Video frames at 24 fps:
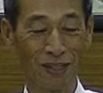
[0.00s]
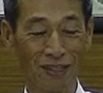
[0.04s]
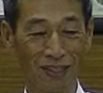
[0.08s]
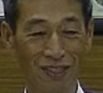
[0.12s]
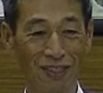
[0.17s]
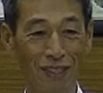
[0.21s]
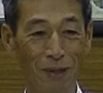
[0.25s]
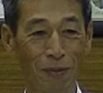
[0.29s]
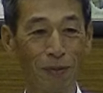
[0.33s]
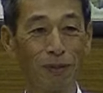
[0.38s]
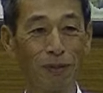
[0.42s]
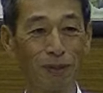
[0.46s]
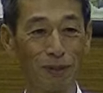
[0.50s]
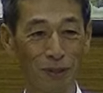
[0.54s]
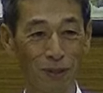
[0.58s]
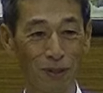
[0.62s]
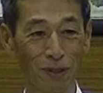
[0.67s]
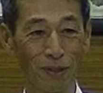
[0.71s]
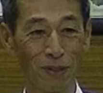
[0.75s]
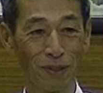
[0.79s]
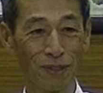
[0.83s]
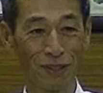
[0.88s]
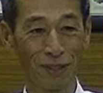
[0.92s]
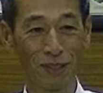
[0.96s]
で食べるで
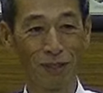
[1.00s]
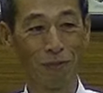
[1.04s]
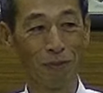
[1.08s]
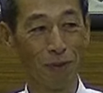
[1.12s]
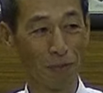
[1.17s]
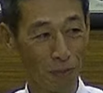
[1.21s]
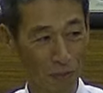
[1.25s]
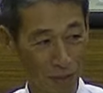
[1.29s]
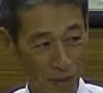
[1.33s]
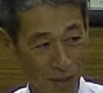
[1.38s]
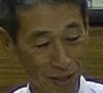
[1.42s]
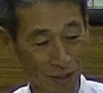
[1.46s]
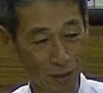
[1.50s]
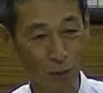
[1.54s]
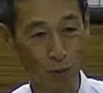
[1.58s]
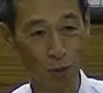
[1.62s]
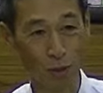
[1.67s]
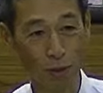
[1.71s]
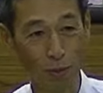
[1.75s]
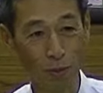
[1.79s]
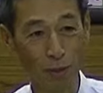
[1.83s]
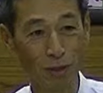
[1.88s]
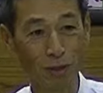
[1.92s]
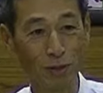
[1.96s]
しょ。で今もねそ
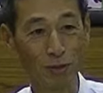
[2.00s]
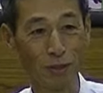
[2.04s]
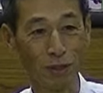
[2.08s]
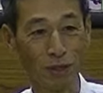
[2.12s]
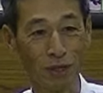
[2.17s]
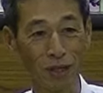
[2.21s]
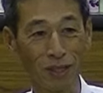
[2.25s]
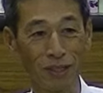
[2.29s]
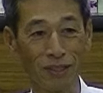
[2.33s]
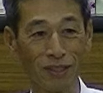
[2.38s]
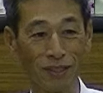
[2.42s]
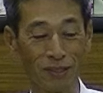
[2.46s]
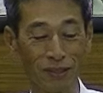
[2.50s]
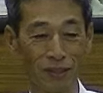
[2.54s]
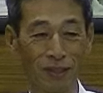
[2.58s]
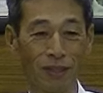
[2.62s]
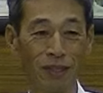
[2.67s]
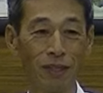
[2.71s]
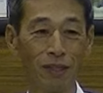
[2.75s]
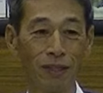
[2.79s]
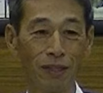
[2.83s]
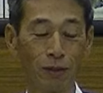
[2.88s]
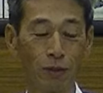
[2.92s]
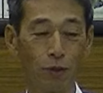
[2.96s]
んなまずくはなかった。
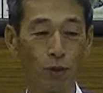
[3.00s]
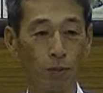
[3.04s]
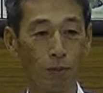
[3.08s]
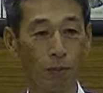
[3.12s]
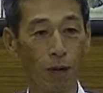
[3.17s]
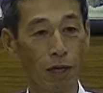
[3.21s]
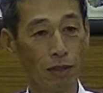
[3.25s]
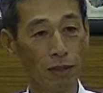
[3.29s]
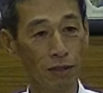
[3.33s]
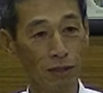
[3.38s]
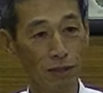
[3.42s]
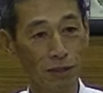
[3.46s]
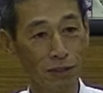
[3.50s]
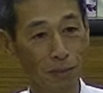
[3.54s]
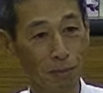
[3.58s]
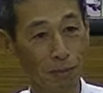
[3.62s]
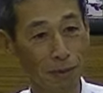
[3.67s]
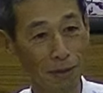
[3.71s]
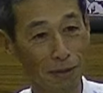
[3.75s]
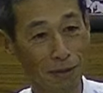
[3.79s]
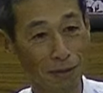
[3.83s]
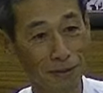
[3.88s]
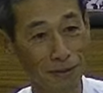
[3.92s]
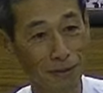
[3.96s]
でこれ毎日食
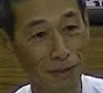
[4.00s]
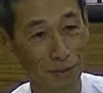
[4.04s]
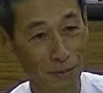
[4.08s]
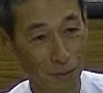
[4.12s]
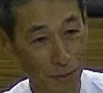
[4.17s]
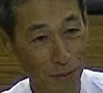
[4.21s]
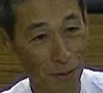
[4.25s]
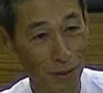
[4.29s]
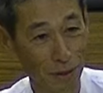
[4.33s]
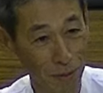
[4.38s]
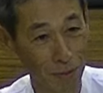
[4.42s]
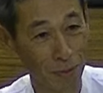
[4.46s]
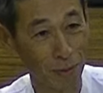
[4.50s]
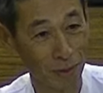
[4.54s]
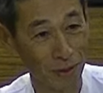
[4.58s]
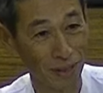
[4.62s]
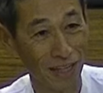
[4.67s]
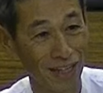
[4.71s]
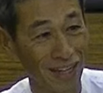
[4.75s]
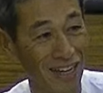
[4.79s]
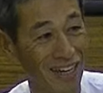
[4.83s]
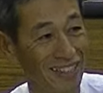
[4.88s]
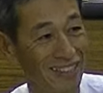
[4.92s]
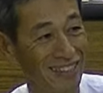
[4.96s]
べられるかどうかが問
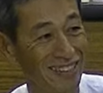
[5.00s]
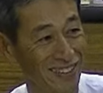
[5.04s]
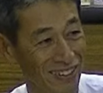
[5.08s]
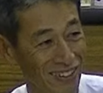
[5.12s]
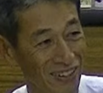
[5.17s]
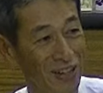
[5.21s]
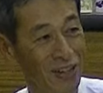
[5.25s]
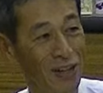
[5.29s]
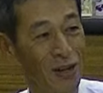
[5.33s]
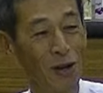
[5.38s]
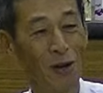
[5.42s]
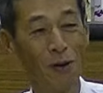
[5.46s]
題なんですよ。